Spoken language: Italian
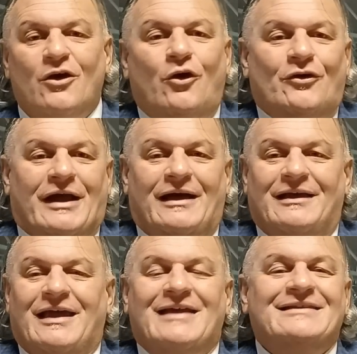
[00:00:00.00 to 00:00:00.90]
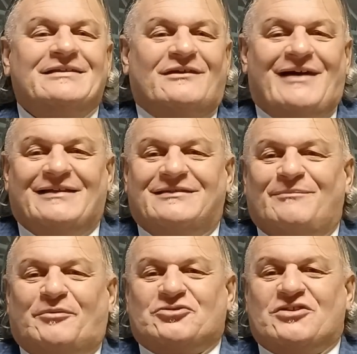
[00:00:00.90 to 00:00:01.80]
Ora è andato avanti
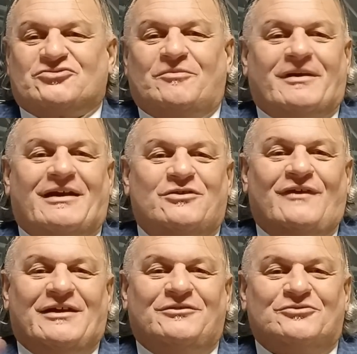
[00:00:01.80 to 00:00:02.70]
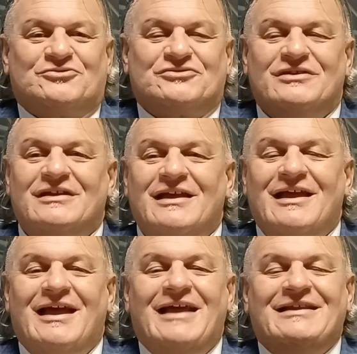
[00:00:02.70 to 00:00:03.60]
il processo per la Juventus
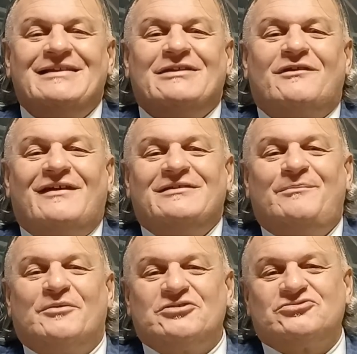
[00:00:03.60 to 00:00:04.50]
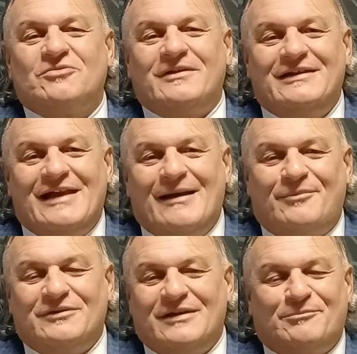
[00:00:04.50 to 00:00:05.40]
ed è andato avanti il processo per il
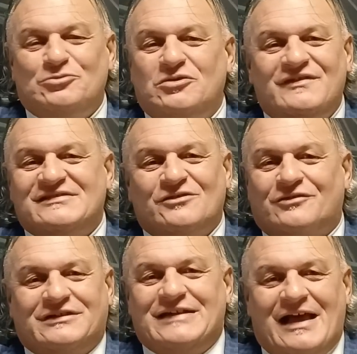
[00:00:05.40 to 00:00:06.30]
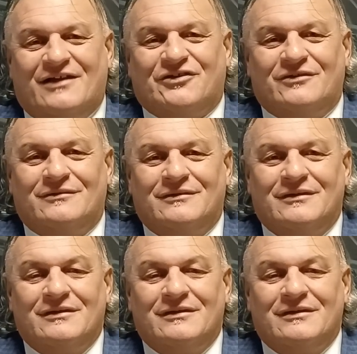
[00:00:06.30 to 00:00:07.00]
Napoli dal punto di vista ordinario.